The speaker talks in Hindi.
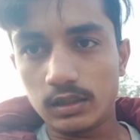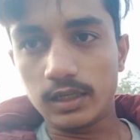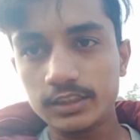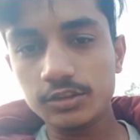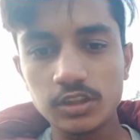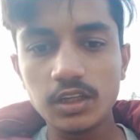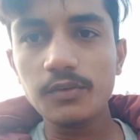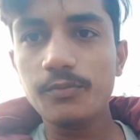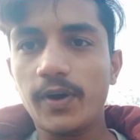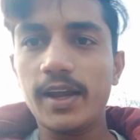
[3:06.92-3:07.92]
हाँ जी तो जी
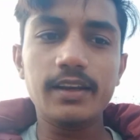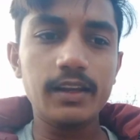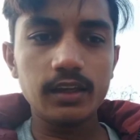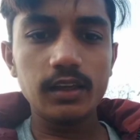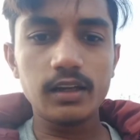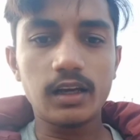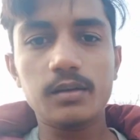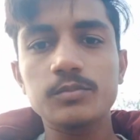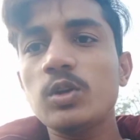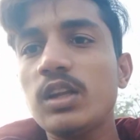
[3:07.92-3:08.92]
फाइनली
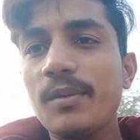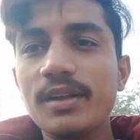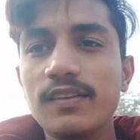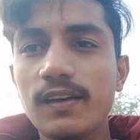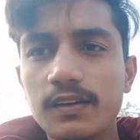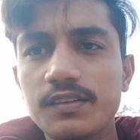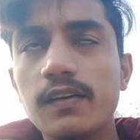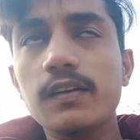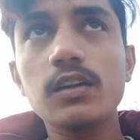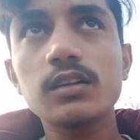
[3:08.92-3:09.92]
अल्हम्दुलिल्लाह मैंने जनरेटर
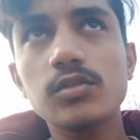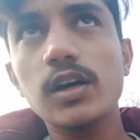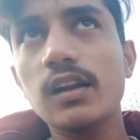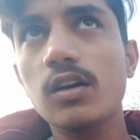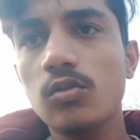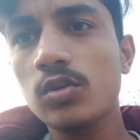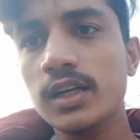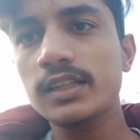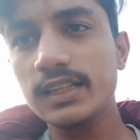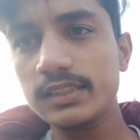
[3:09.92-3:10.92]
जनरेटर जो है ना ऑन
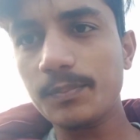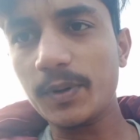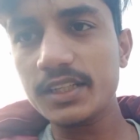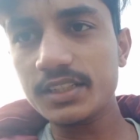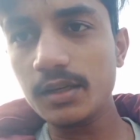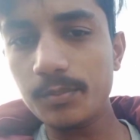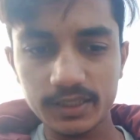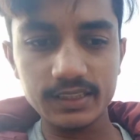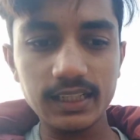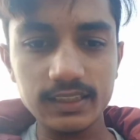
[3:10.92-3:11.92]
कर दिया था पानी शानी भर
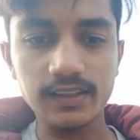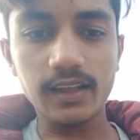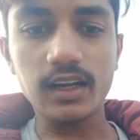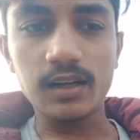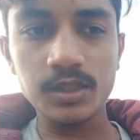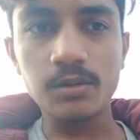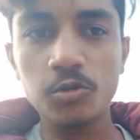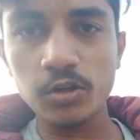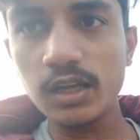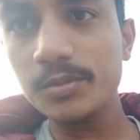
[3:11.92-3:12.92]
दिया था सारे काम शाम
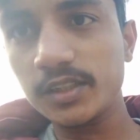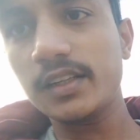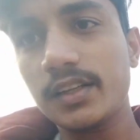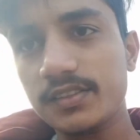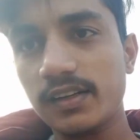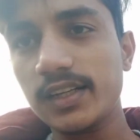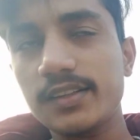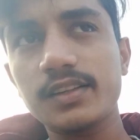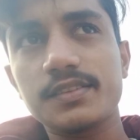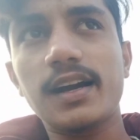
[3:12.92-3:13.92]
हो गए अब जनरेटर चल रहा है
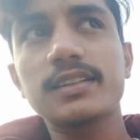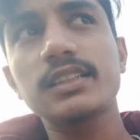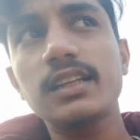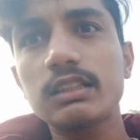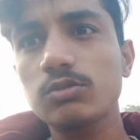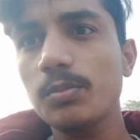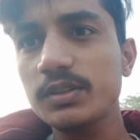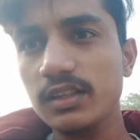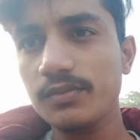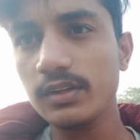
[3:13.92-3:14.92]
ठीक ठाक चल रहा है तो अभी
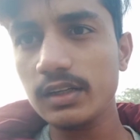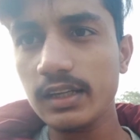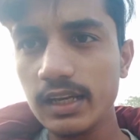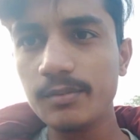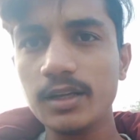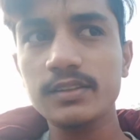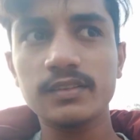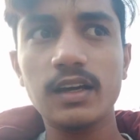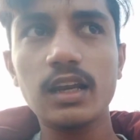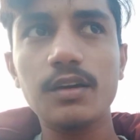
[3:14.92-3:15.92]
सिर्फ अल्लाह रहम का
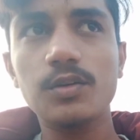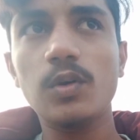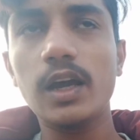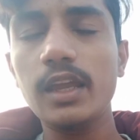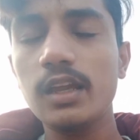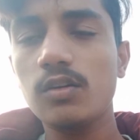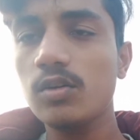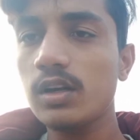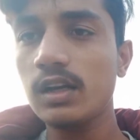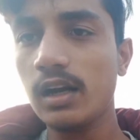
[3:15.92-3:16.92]
इंतज़ार है को आए
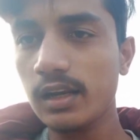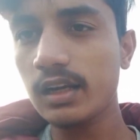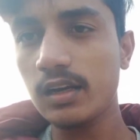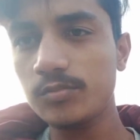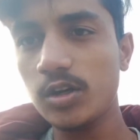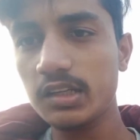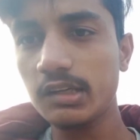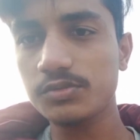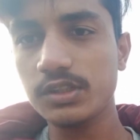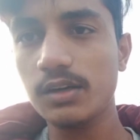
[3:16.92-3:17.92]
और अगला काम जो है ना
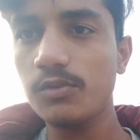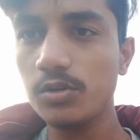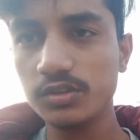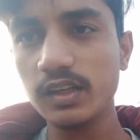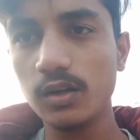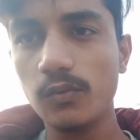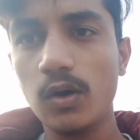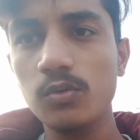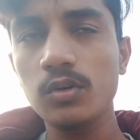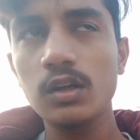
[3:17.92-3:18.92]
उसका वो उससे
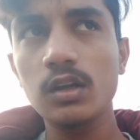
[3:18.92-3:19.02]
करवाऊँ